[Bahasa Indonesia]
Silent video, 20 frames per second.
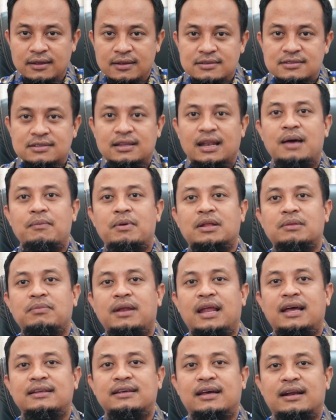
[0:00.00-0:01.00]

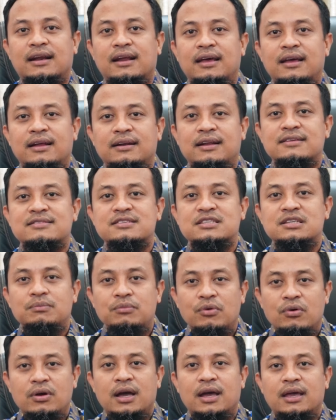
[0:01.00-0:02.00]
selamat belajar dan
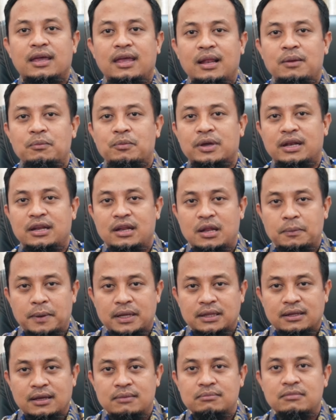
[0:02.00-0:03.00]
semoga ilmu yang
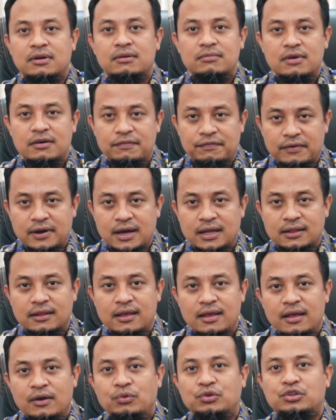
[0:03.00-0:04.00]
didapatkan
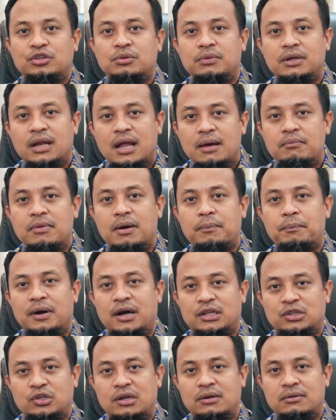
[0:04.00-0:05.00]
bermanfaat untuk menambah
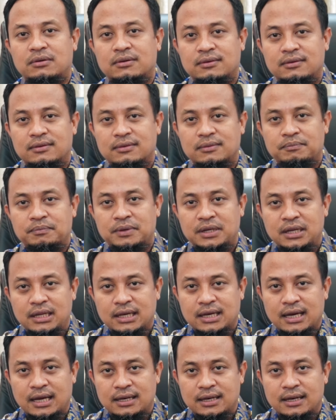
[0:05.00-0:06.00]
pengetahuan
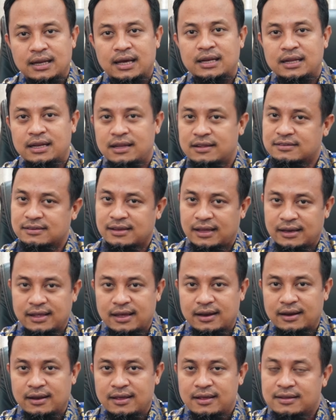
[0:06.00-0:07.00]
pendidikan adik-adik
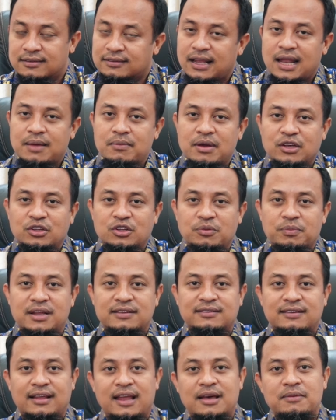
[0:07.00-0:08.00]
sekalian. salam kita
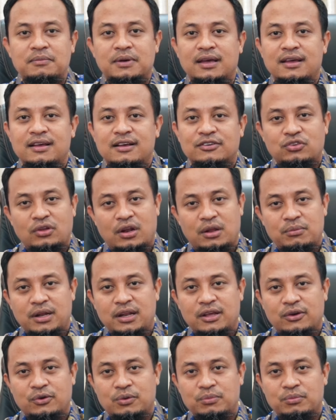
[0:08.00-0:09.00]
pada salam
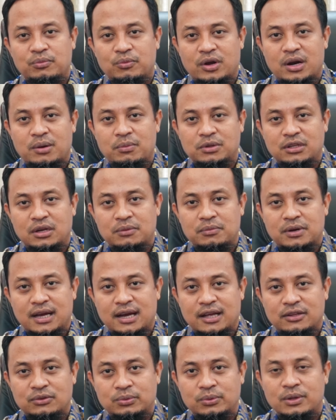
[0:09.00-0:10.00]
Assalamualaikum warahmatullahi
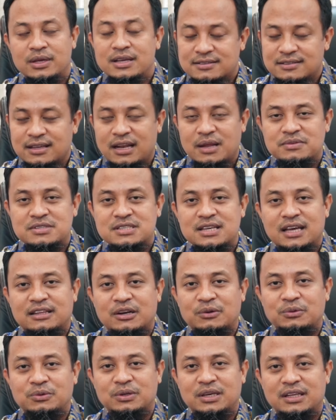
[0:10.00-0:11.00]
wabarakatuh. Salam
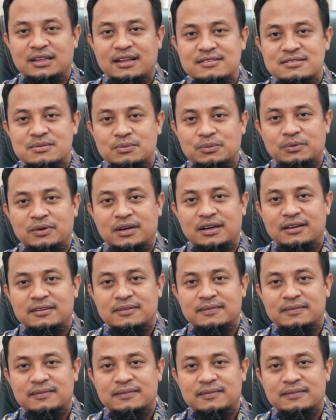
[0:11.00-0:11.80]
sejahtera untuk kita semua.